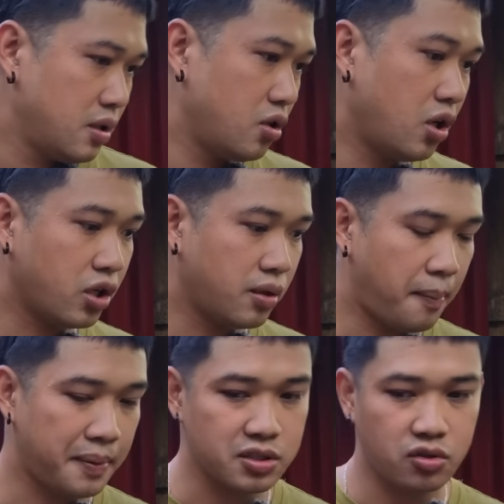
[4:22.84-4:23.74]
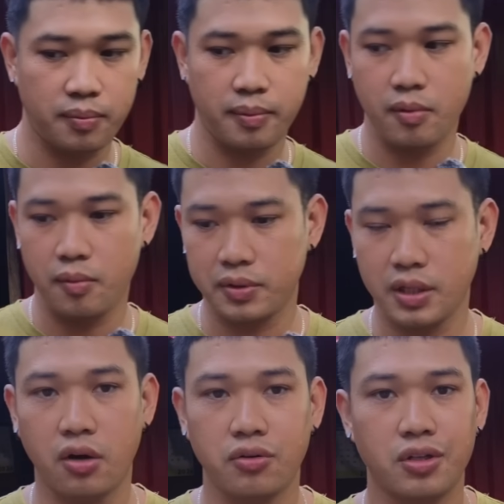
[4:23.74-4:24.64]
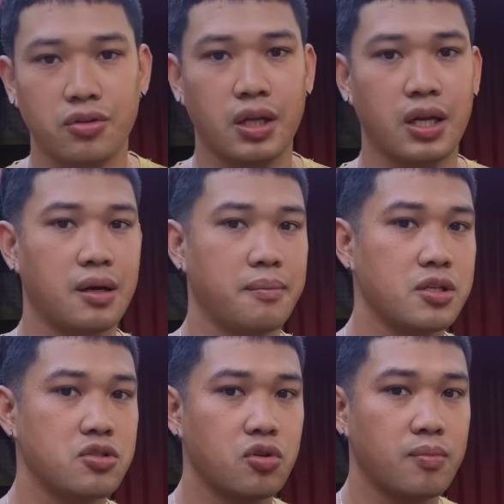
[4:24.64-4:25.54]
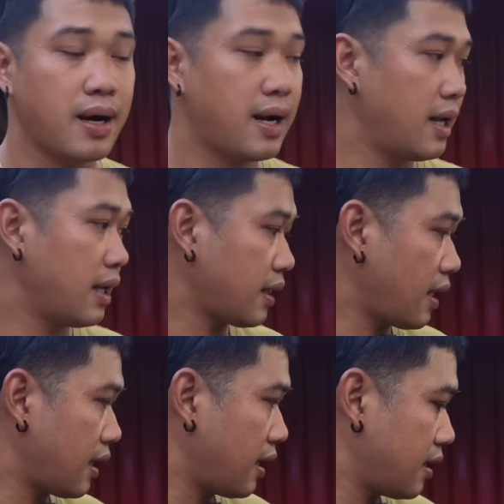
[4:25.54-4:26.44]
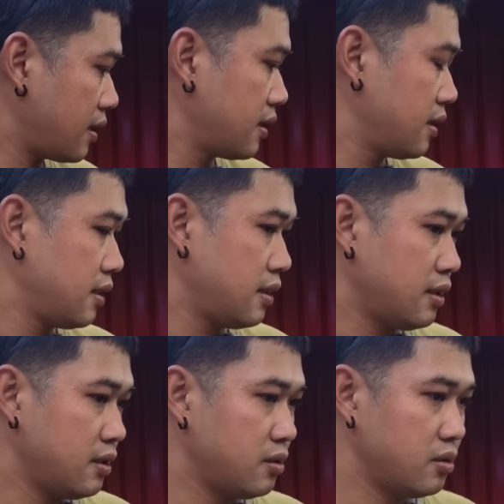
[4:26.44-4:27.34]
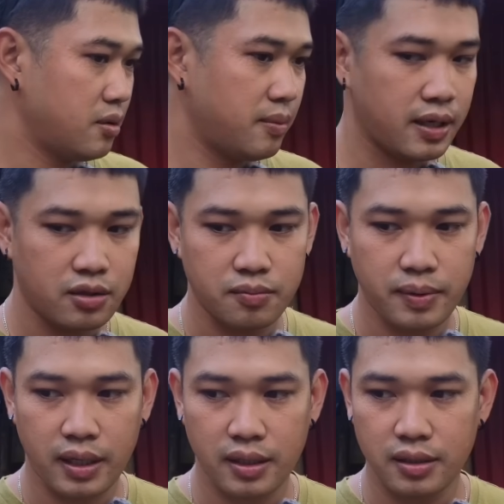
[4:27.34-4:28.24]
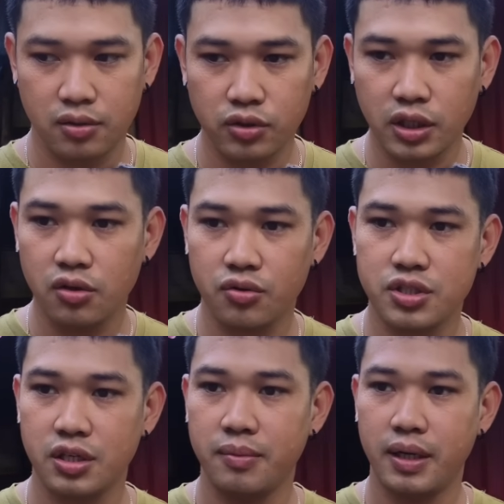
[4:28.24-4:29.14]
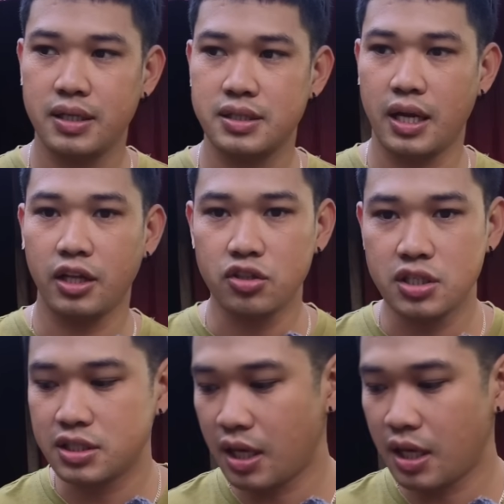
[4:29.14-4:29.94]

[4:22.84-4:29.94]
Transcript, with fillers: yun lang yung napapansin ko. Pag pumunta ako dito talagang medyo makala talaga. 'Di ba? Yung parang konting concern man lang sana. Ito yung